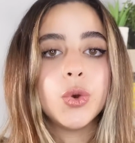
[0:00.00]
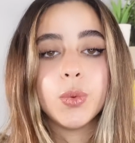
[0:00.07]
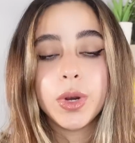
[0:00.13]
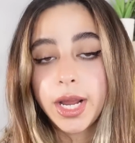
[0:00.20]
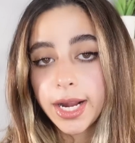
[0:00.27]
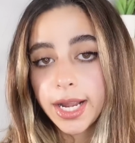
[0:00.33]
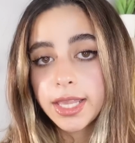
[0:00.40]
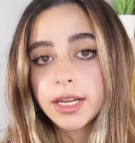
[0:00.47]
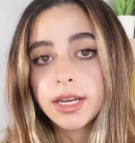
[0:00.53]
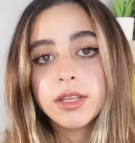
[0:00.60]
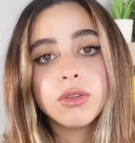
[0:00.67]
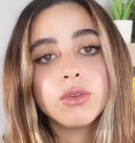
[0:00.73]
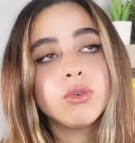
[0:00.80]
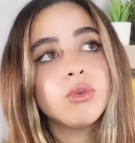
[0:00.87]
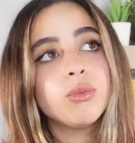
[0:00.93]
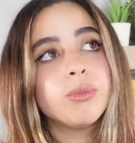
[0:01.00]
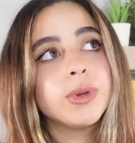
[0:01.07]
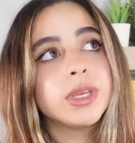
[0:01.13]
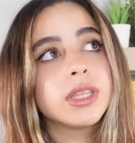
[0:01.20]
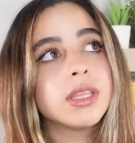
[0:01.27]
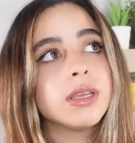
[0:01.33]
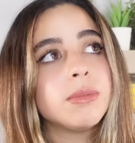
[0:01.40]
والحاجات اللي انتوا
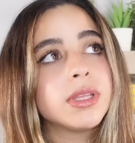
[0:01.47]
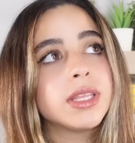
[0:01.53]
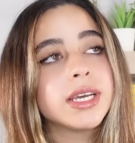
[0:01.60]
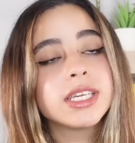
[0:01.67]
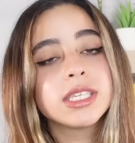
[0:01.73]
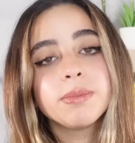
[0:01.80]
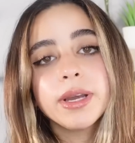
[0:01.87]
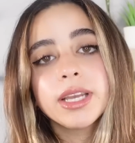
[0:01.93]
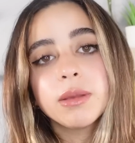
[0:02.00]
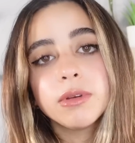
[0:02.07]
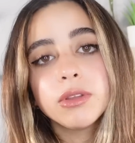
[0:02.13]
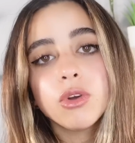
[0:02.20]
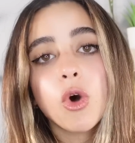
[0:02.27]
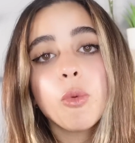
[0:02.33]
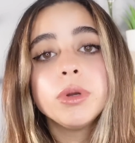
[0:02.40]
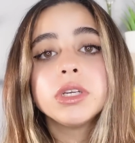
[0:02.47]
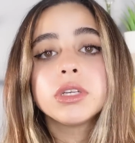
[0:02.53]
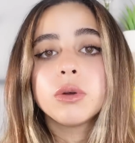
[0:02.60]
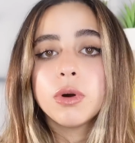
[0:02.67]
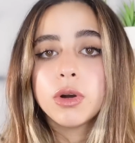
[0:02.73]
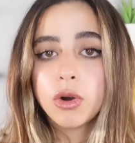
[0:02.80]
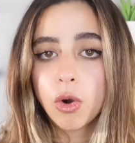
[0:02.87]
بت بتكسبكت منه او
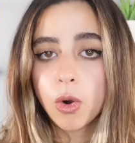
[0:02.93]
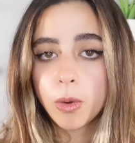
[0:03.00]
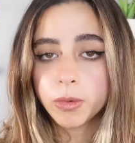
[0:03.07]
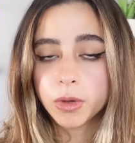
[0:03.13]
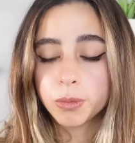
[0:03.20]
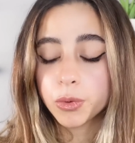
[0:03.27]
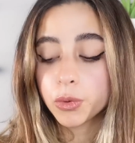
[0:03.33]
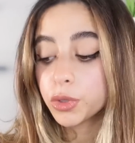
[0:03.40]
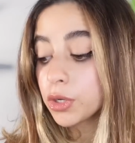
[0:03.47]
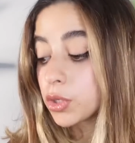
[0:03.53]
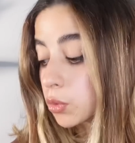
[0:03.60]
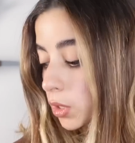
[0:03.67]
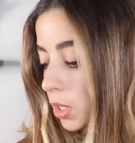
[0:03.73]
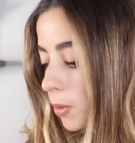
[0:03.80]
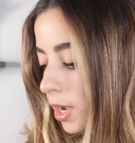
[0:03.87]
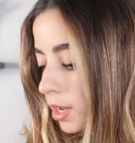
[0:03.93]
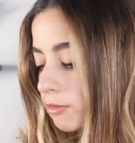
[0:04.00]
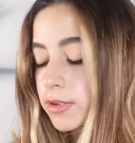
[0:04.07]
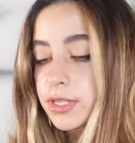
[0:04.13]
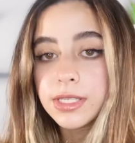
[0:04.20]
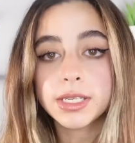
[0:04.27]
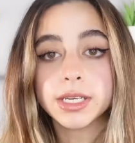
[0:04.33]
بتتوقعوها من البرودكت ولو
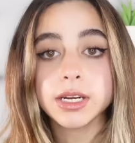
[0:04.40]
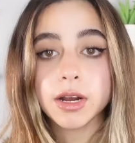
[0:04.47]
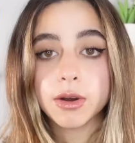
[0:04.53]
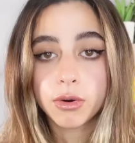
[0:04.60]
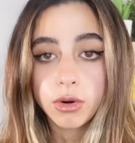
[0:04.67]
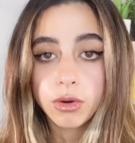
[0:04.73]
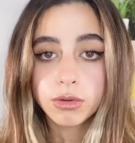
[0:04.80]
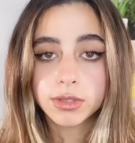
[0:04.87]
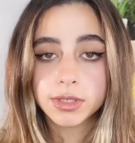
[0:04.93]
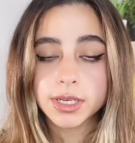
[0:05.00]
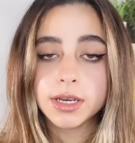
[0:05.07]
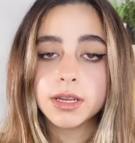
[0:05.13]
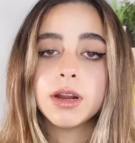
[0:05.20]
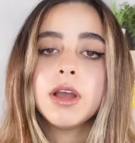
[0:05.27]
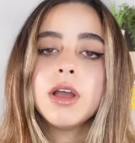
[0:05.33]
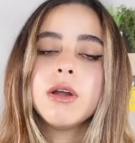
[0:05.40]
عارفه السعر هقول لكم السعر